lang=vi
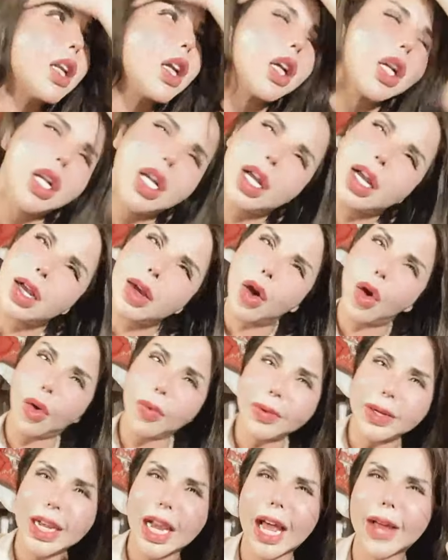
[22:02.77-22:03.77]
á ủa
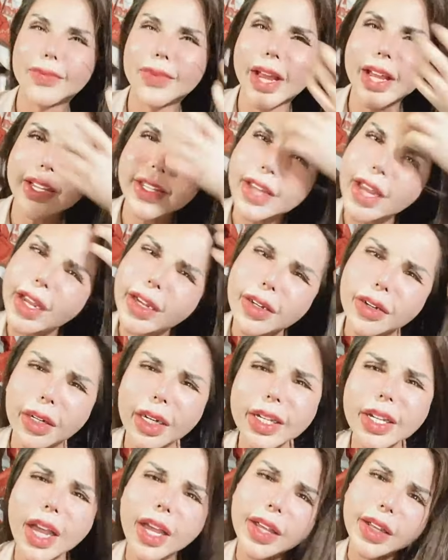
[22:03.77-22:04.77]
mình làm vậy chi được
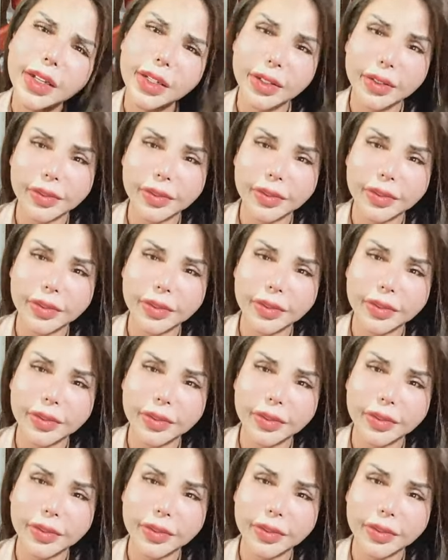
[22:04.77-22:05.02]
cái gì